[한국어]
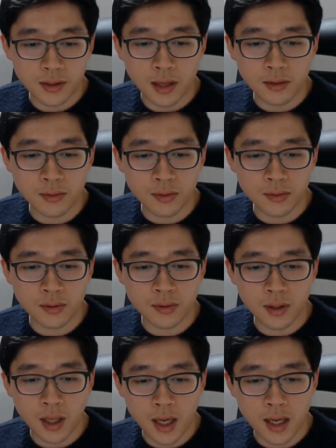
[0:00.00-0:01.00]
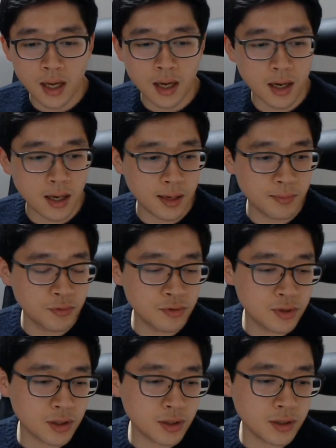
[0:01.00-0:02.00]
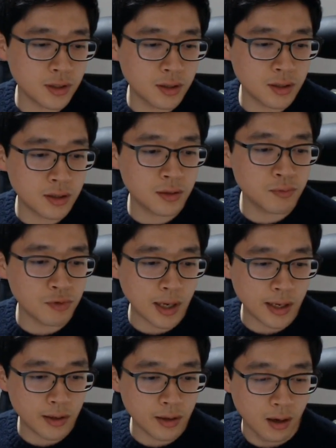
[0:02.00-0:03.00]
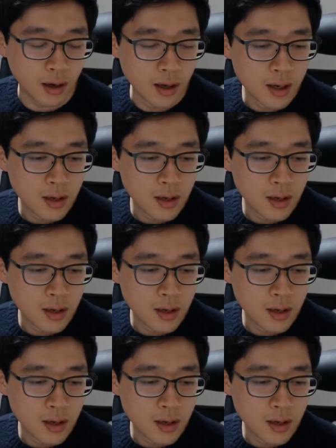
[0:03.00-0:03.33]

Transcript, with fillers: 냉동해야 할 물질의 열을 흡수하여